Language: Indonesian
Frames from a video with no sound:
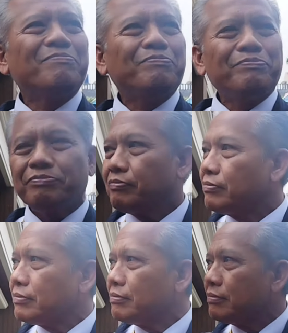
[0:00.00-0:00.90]
Bang di luar
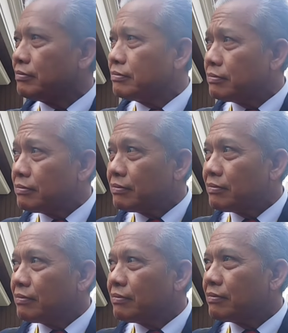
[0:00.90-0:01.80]
ada upaya mediasi
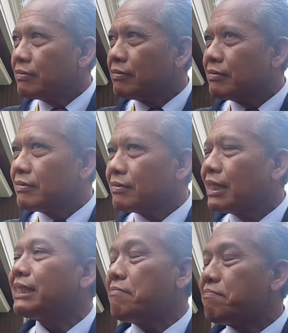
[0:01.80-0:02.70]
nggak bang dan pihak
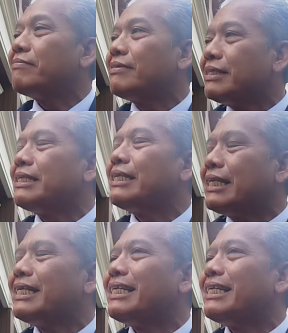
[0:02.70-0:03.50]
eh, Tetap keluarga Nisa?